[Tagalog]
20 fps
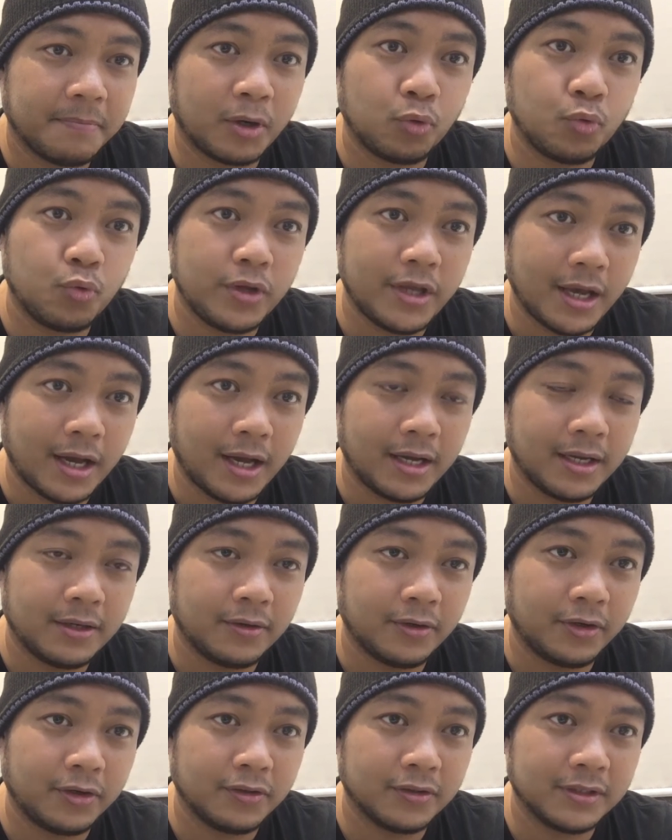maruya
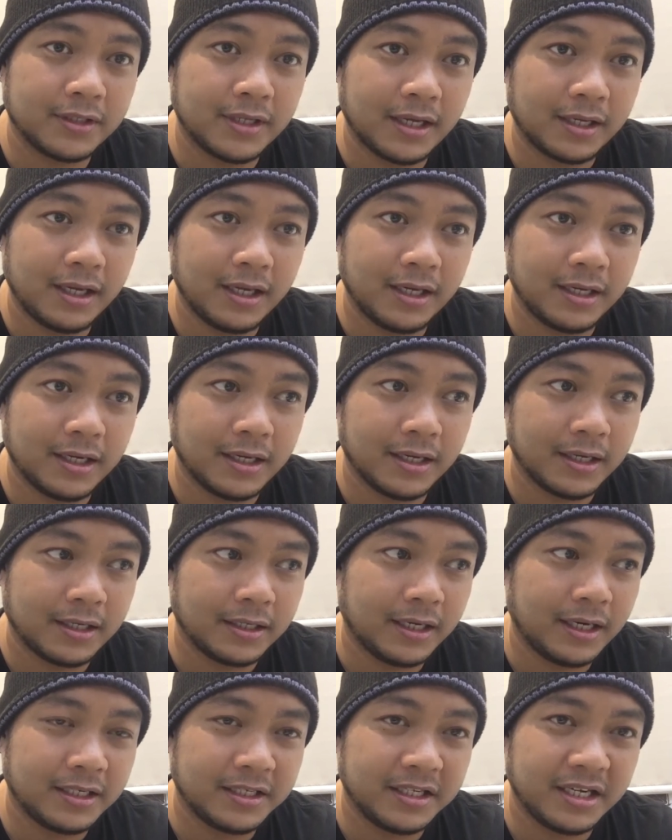or yung saging na
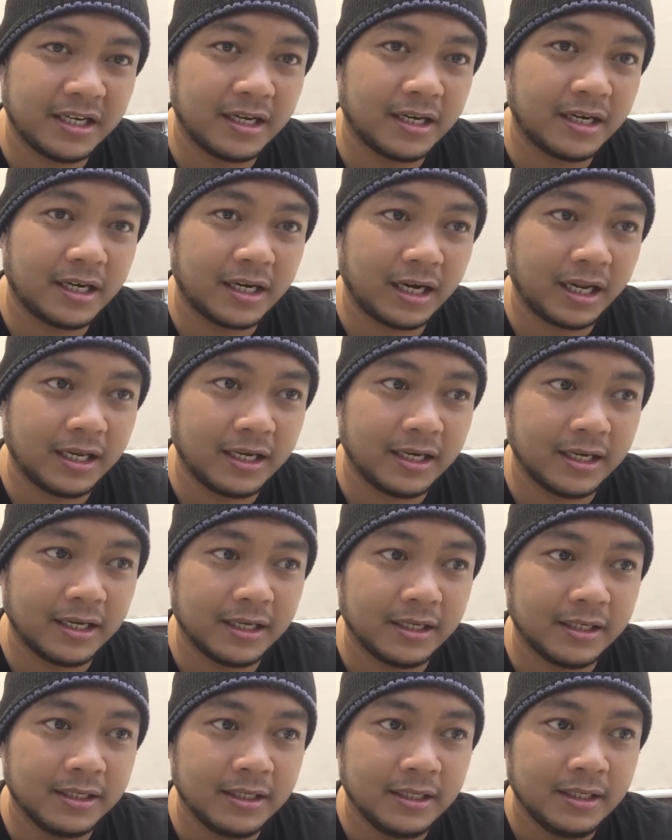nilagyan ng
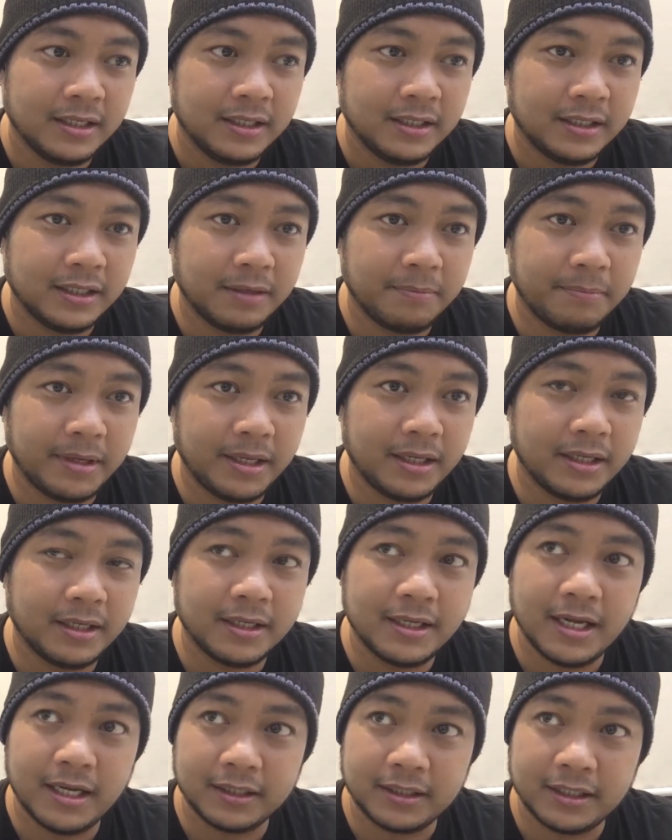harina na may
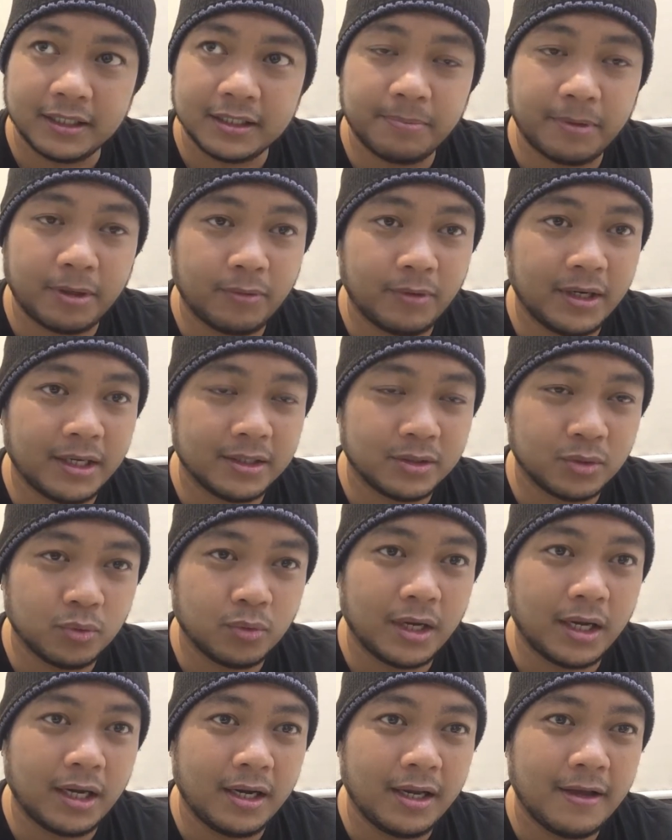gatas pero wala
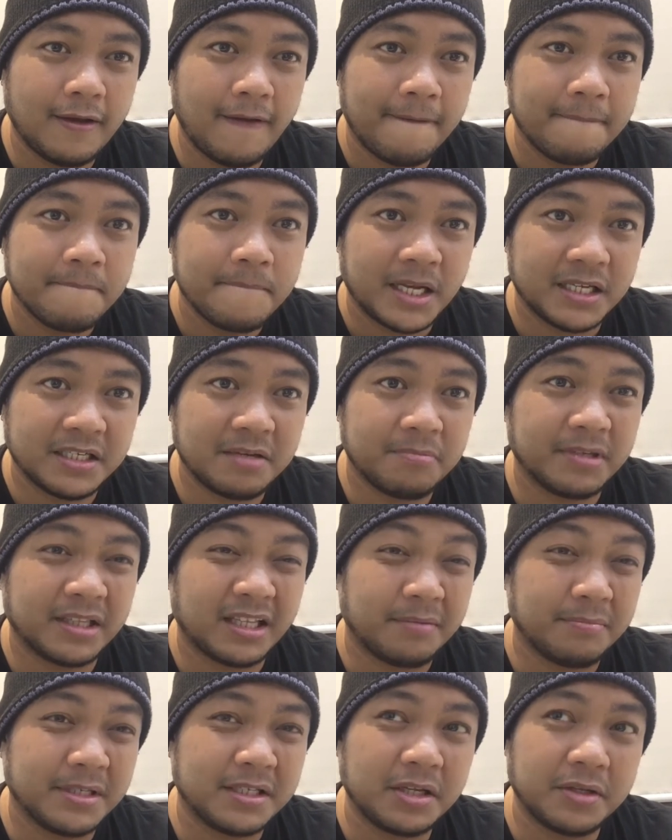asukal kasi
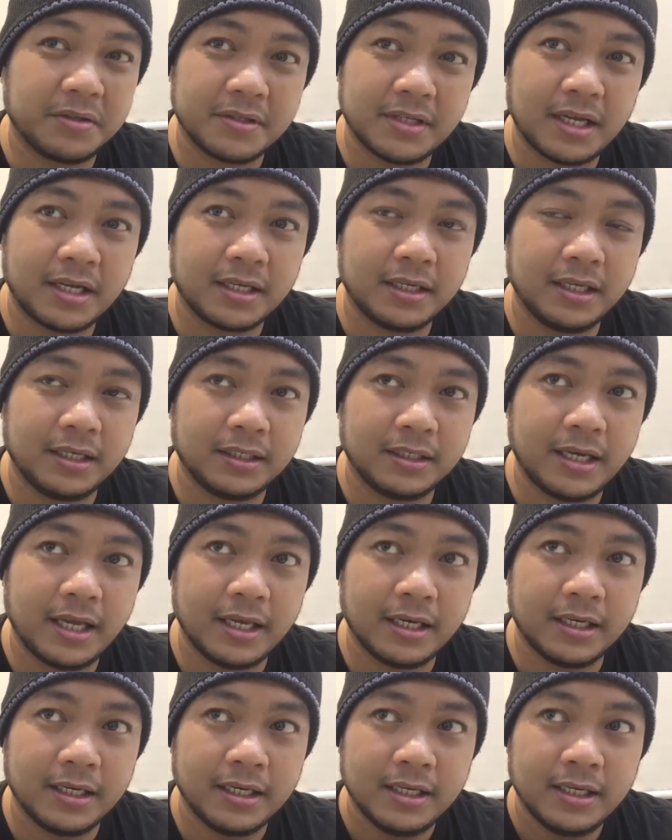matamis na yung saging.
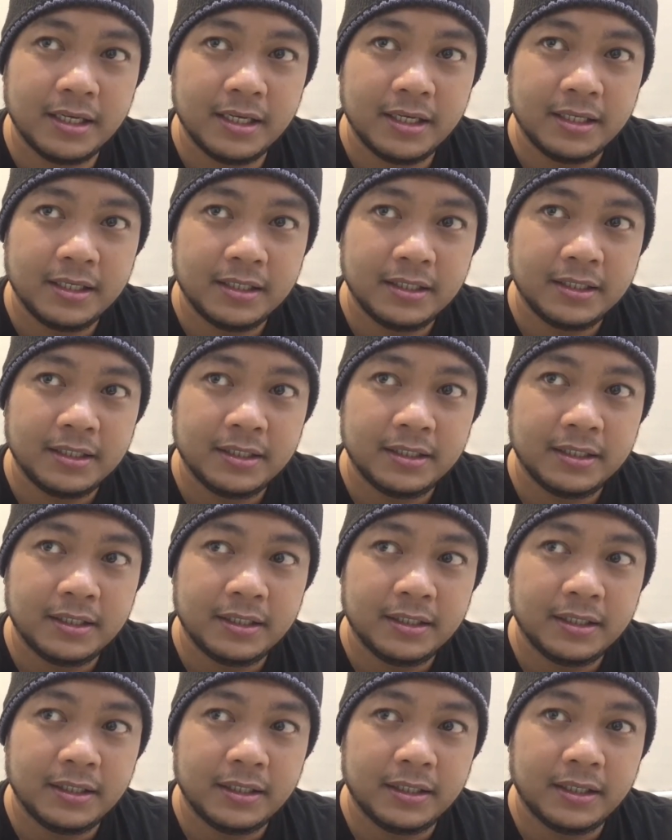Then,
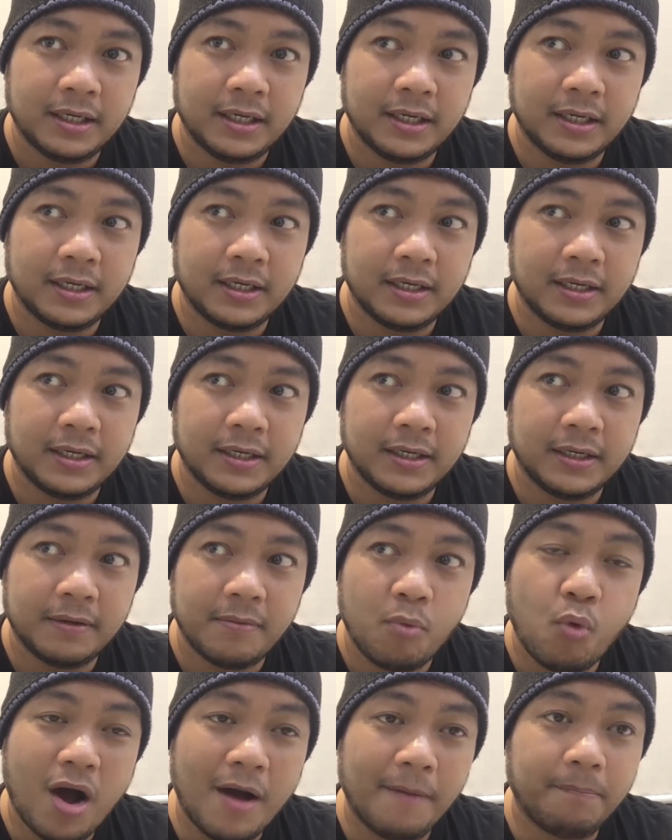
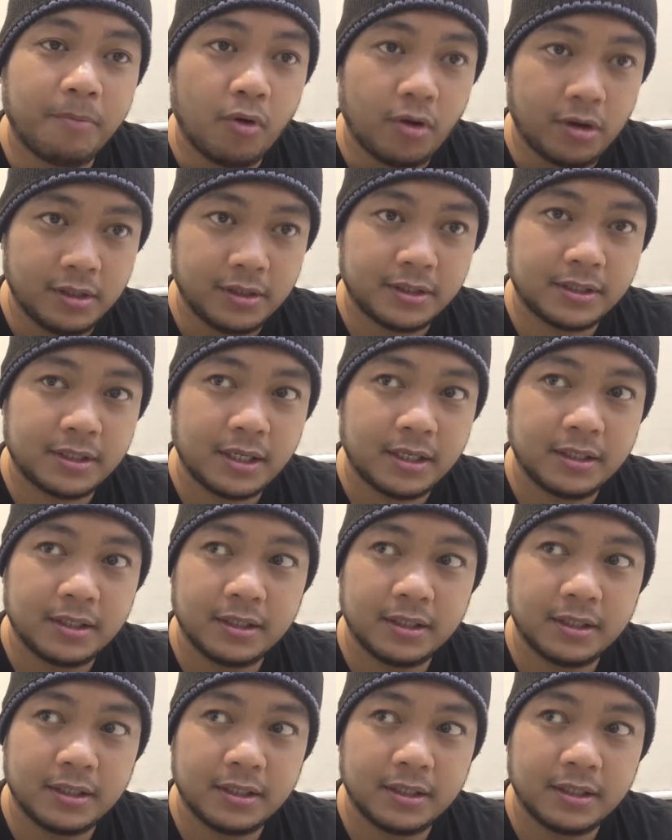um, waffles,